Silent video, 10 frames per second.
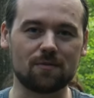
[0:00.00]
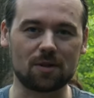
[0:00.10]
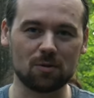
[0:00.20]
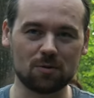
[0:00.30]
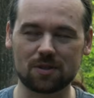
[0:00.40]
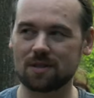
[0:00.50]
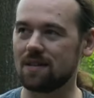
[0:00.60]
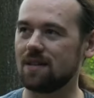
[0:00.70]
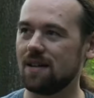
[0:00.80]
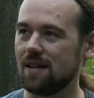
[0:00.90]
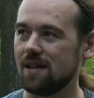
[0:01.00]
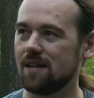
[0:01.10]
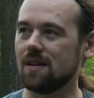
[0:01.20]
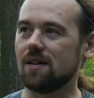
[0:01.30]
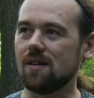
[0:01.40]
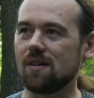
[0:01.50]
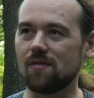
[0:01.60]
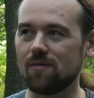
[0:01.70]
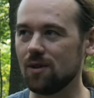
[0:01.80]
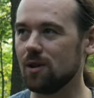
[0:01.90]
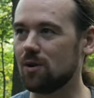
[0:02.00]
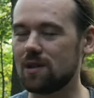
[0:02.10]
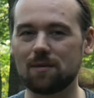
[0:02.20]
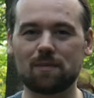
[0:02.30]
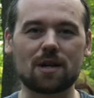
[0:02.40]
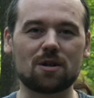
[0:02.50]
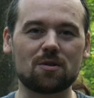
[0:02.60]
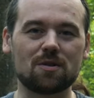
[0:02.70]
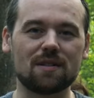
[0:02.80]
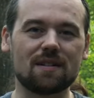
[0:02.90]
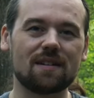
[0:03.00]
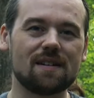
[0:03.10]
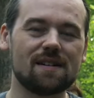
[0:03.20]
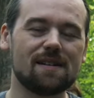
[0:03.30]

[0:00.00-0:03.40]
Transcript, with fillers: вернуться в лоно природы,